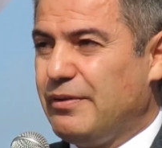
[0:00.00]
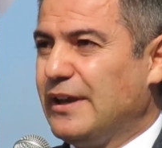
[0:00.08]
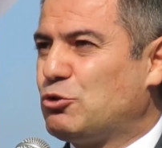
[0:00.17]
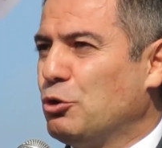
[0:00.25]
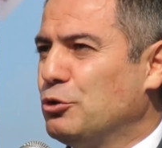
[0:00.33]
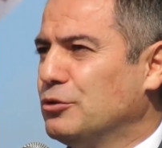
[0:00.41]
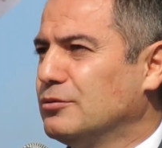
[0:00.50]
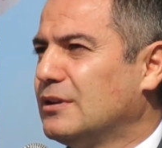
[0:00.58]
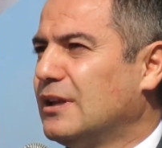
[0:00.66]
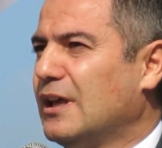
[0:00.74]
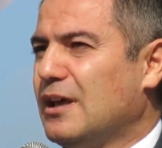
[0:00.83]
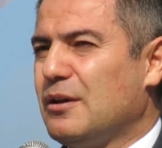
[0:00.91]
FETÖ'nün,
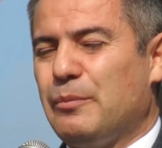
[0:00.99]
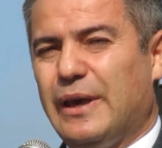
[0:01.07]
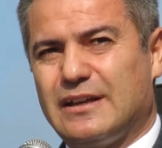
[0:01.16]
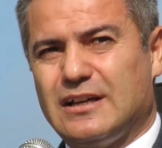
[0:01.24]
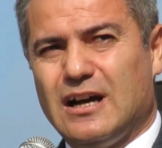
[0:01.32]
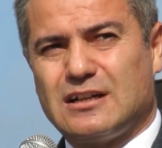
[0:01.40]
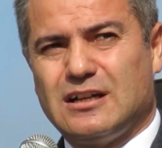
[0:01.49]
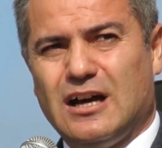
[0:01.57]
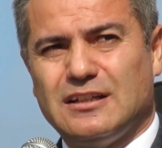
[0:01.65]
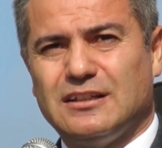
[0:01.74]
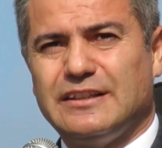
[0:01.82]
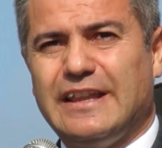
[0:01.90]

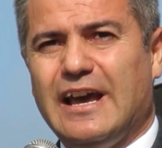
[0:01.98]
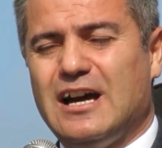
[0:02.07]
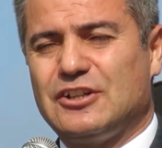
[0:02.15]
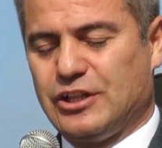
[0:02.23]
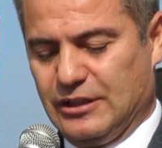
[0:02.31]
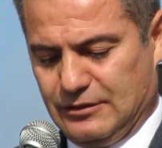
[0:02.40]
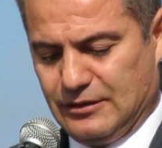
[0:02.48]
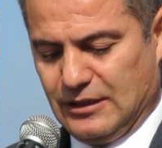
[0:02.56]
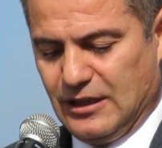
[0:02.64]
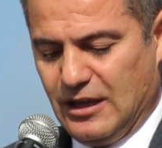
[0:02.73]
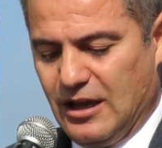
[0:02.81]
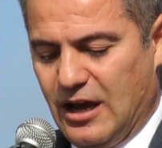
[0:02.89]
PKK'nın, DAEŞ'in
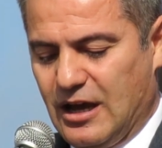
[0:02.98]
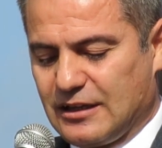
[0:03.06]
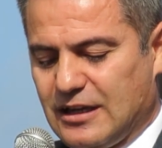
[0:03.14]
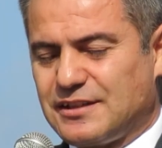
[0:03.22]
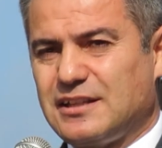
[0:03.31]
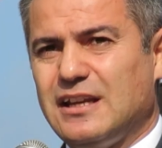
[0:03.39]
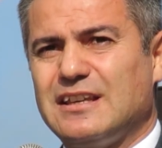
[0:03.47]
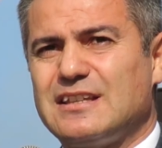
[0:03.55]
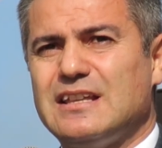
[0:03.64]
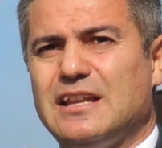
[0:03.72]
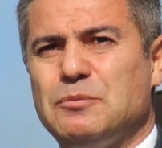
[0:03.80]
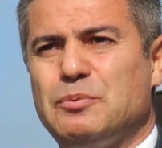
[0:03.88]
arkasına
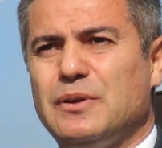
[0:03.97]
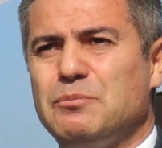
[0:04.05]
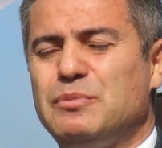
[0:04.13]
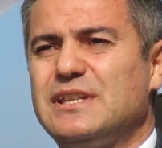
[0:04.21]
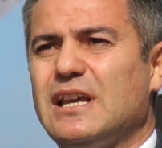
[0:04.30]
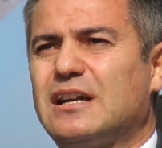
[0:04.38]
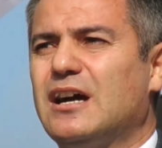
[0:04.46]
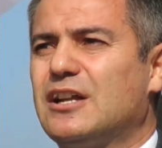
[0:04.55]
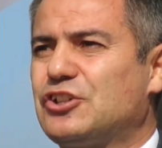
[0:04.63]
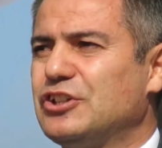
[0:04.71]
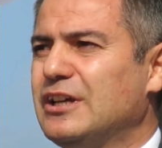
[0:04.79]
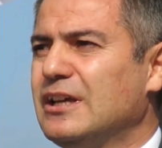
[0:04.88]
gizlenip bize
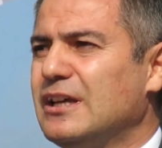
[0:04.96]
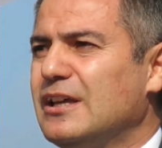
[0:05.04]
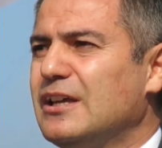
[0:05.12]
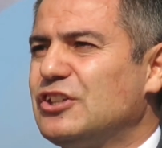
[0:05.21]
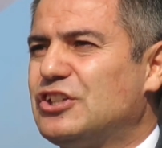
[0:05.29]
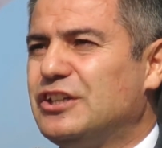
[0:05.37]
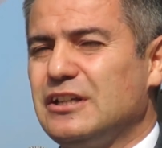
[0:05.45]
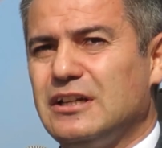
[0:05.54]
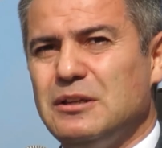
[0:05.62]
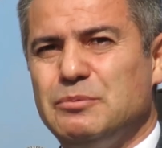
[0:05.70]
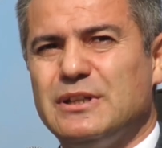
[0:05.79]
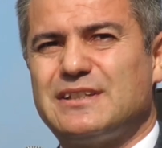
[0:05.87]
karşı
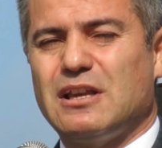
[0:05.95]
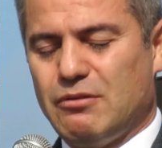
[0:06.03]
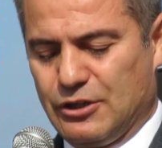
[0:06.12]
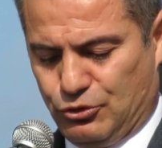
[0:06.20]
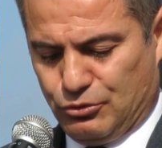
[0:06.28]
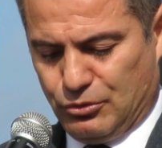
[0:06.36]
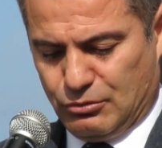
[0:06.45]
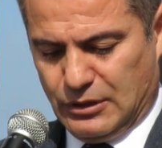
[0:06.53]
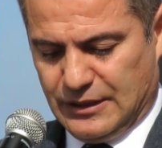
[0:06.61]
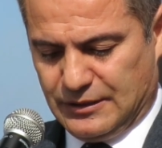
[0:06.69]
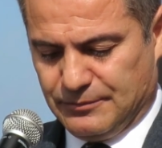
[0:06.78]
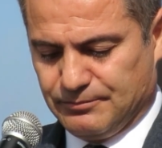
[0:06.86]
çirli bir savaş
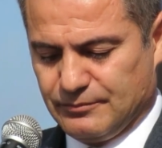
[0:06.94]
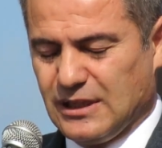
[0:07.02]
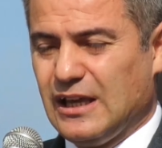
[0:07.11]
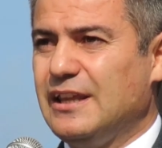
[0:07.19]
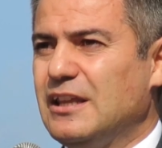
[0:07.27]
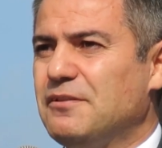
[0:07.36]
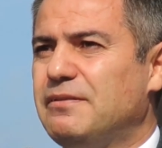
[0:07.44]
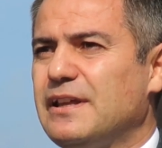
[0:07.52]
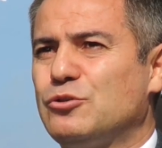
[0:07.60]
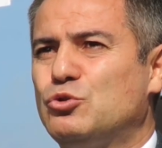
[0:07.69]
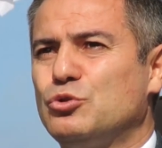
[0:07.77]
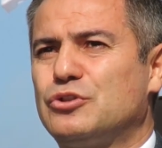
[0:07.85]
yürüttüler
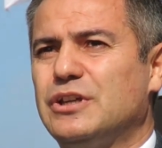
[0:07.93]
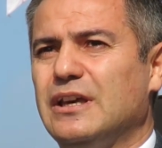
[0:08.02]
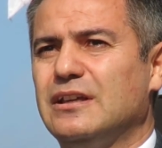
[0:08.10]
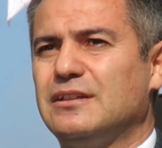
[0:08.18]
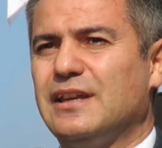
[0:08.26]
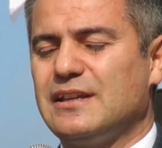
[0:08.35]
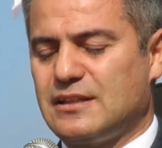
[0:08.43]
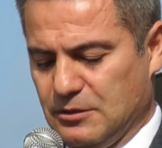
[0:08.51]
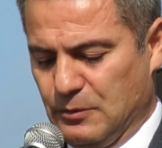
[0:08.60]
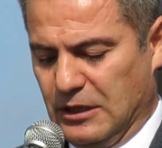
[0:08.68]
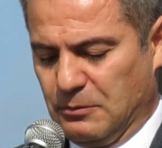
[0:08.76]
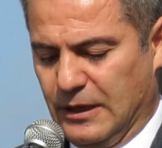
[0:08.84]
hedefleri Türkiye'yi
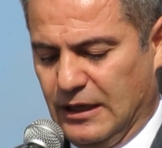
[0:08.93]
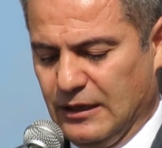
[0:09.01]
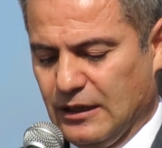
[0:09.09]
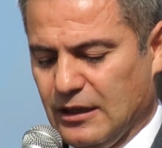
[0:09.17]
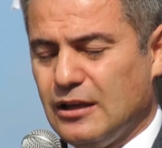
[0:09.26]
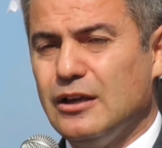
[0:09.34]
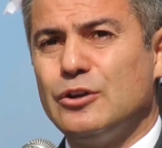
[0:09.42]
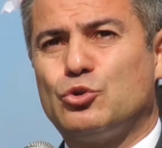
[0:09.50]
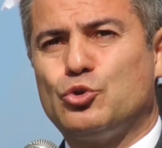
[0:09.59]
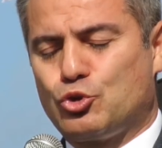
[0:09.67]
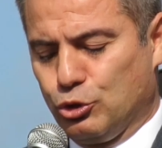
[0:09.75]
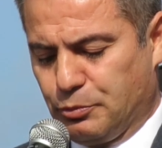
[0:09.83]
teslim alma,
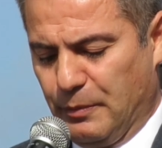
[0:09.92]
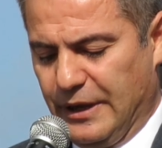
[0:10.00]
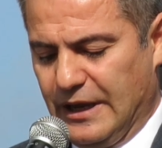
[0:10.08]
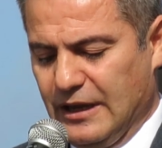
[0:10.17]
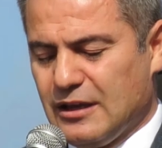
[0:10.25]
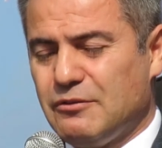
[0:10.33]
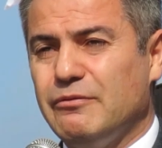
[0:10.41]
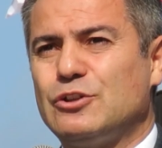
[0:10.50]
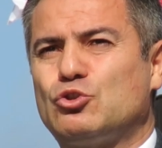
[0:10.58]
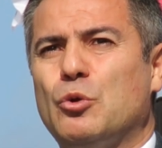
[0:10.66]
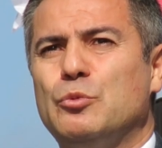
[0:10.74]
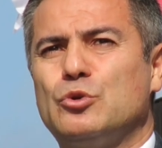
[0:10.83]
küçültme ve
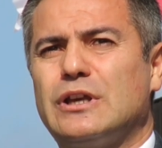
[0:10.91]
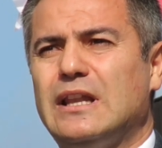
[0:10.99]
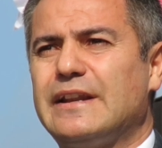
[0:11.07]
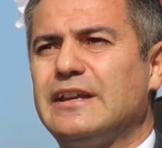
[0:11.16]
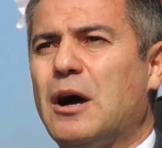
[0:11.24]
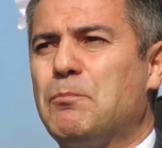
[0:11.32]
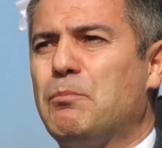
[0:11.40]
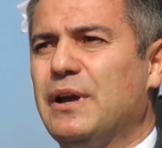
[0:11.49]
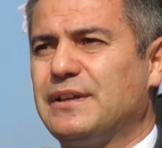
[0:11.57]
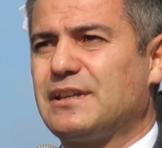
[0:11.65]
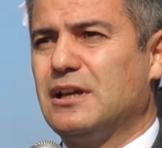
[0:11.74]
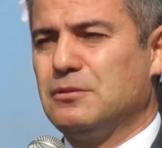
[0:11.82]
sömürgeleri
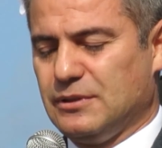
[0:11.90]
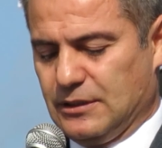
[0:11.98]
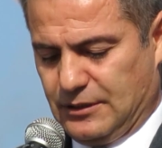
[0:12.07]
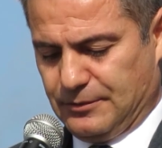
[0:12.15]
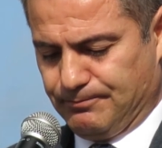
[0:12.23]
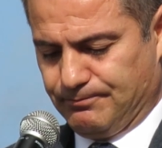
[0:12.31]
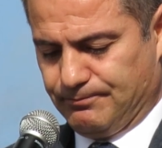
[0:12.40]
yapma hesabıdır.